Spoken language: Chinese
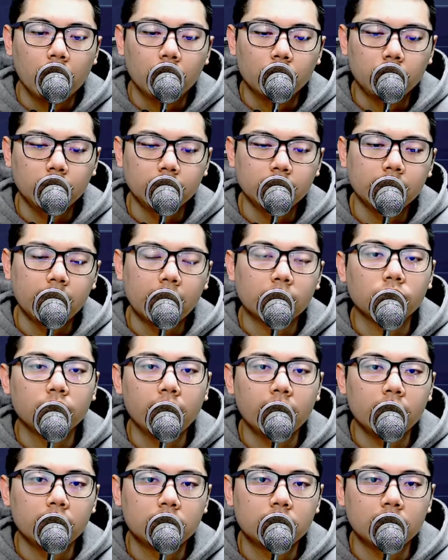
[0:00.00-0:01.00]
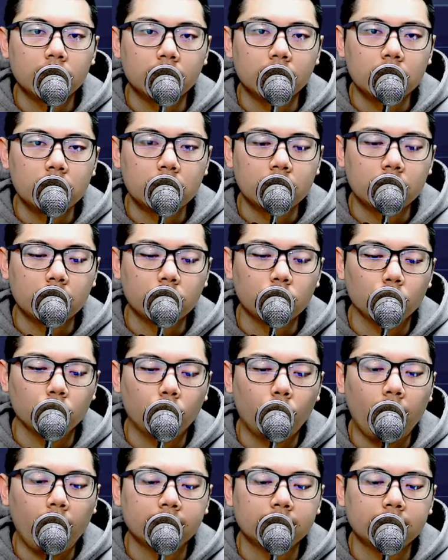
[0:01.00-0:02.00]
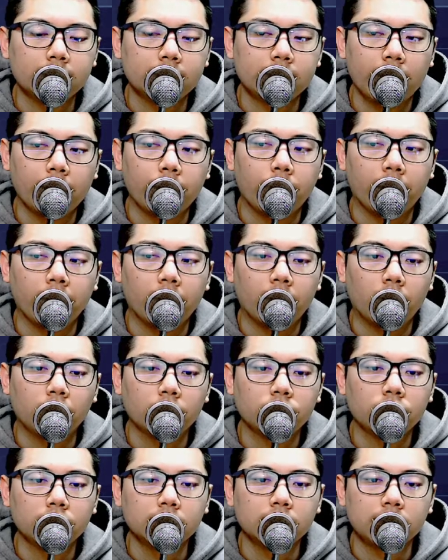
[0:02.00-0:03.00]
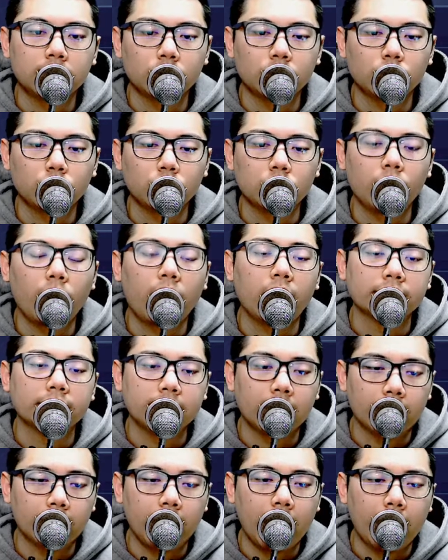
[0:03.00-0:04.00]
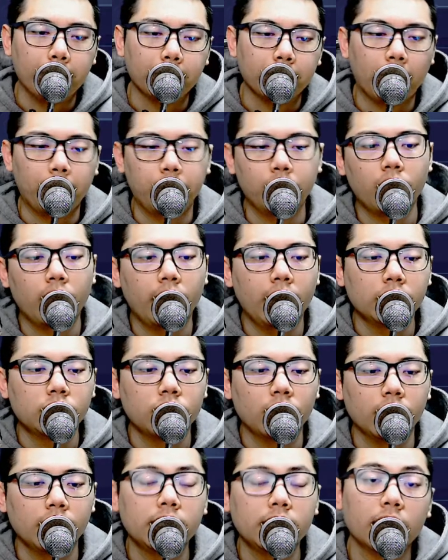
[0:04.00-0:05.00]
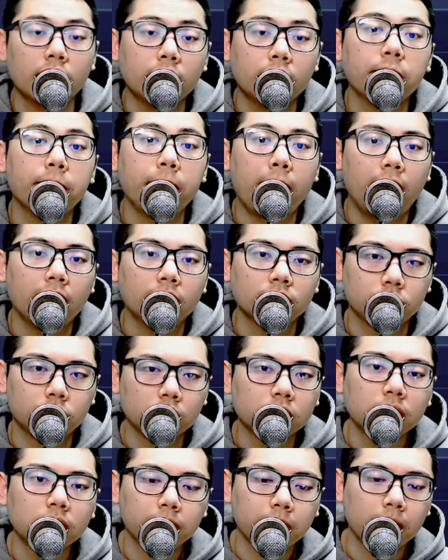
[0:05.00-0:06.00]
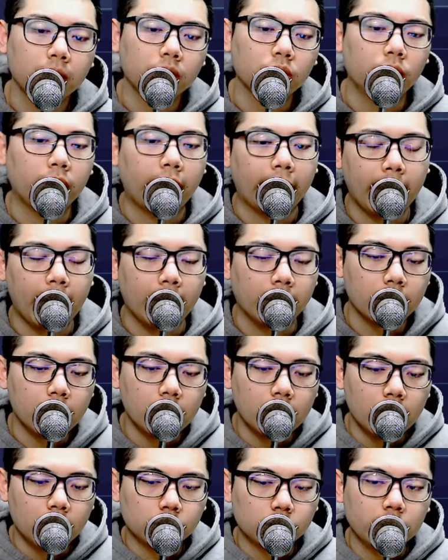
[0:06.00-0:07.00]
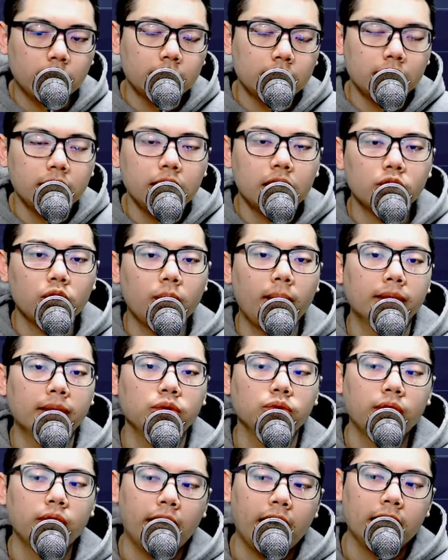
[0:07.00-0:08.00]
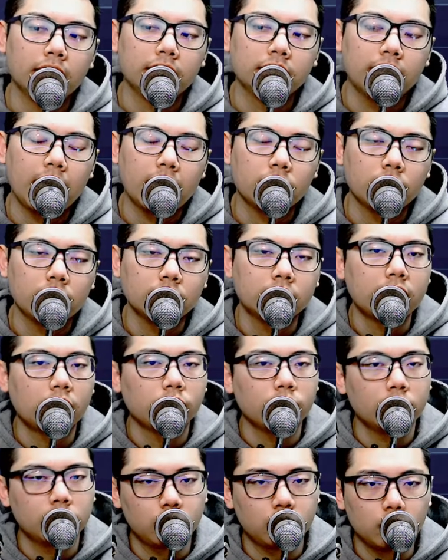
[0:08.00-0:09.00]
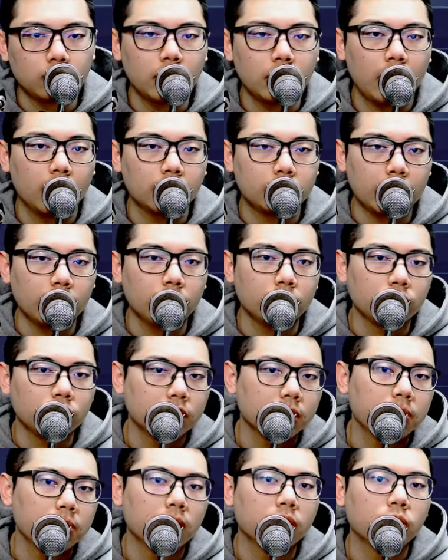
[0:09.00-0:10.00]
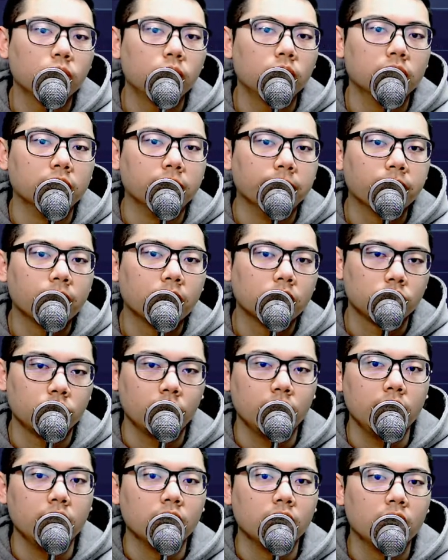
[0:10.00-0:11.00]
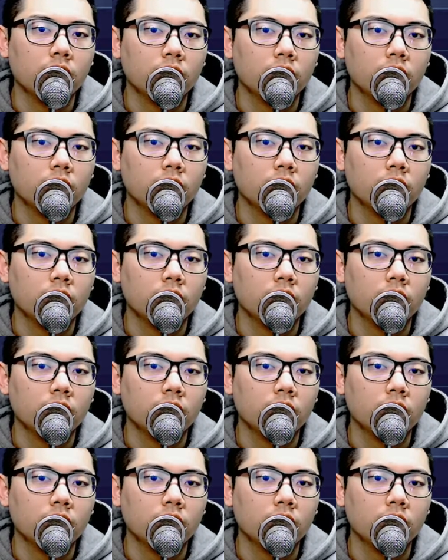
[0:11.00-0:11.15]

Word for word: 所以整体来说，内资很积极在做多，外资现在回笼，所以这指数就是往上看啊。P/E o Ratio 一点二八，中性偏多来看，所以整体的筹码数据来看，其实还算是相对中呃相对中性偏多的，所以